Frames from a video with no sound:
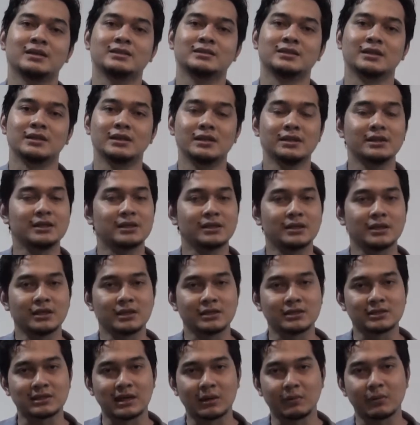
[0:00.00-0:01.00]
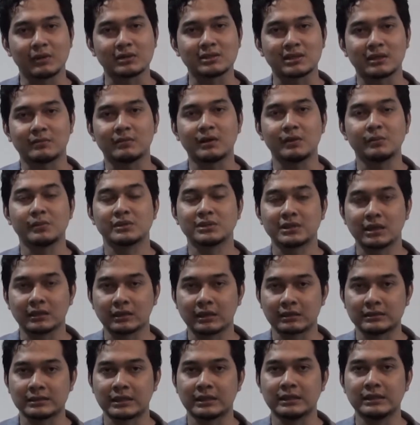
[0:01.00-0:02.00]
Jadi sama-sama bisa
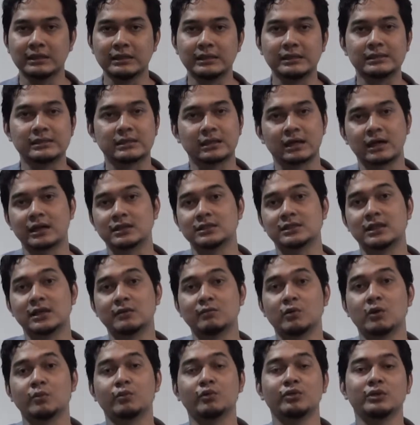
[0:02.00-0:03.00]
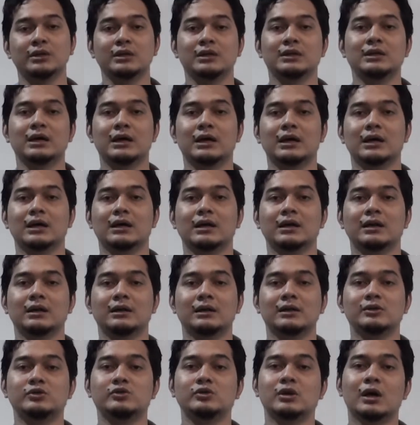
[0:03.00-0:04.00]
terjadi disengaja maupun tidak
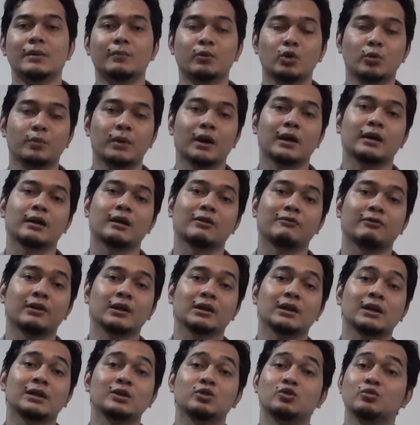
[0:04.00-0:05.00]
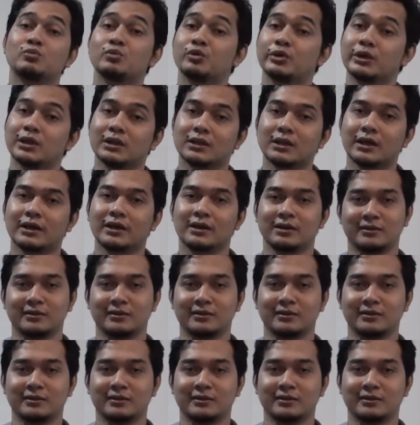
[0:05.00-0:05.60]
dan juga merupakan refleks dari tubuh kita.